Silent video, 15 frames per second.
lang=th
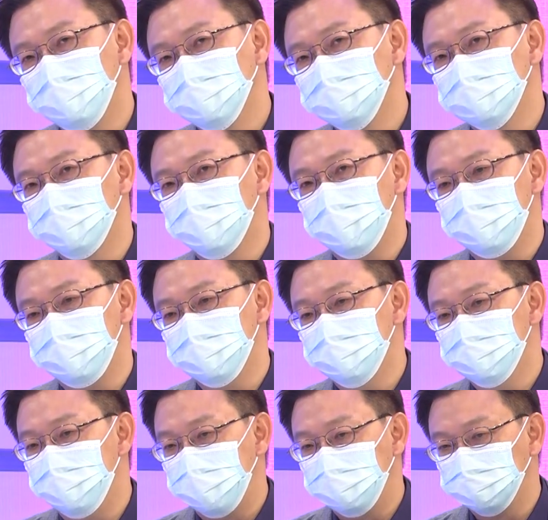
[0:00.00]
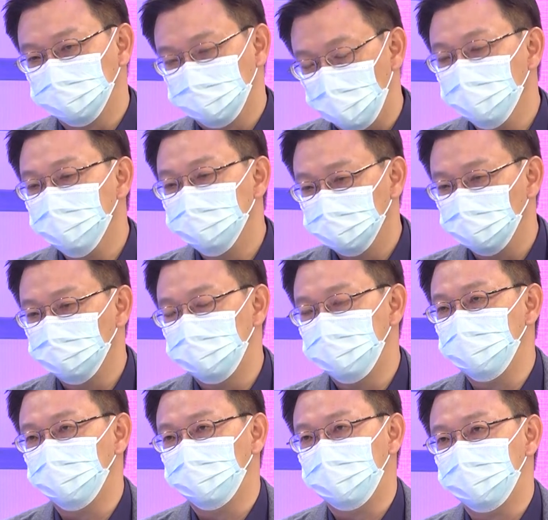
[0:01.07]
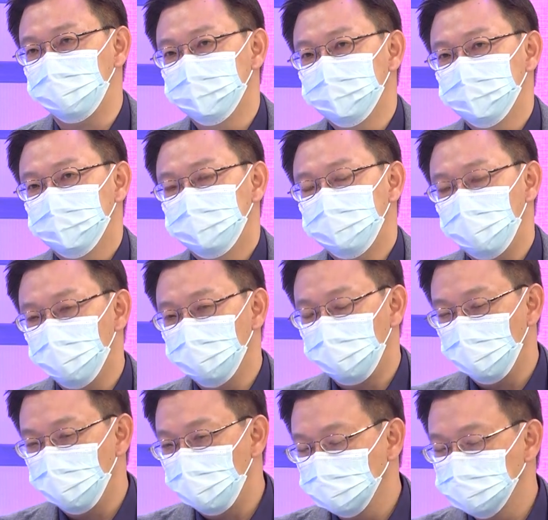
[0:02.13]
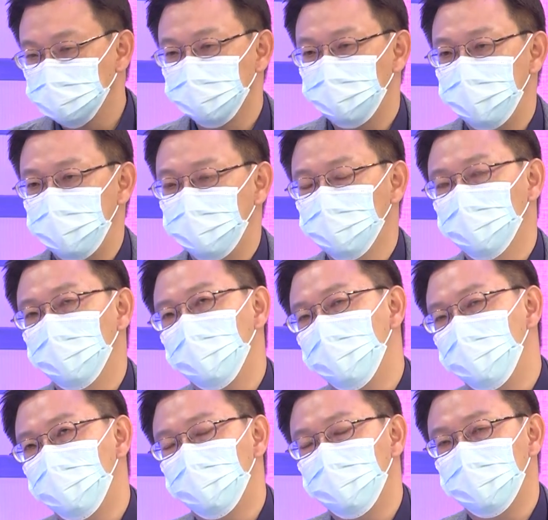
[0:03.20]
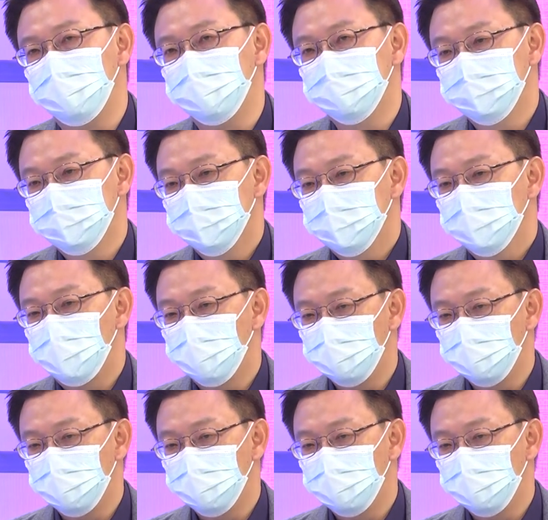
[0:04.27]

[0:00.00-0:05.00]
ก็รู้สึกว่าเออมันจะต้องเริ่มต้นเที่ยวแล้วเราเราลองเซอร์เวย์ดูเราก็พบว่าค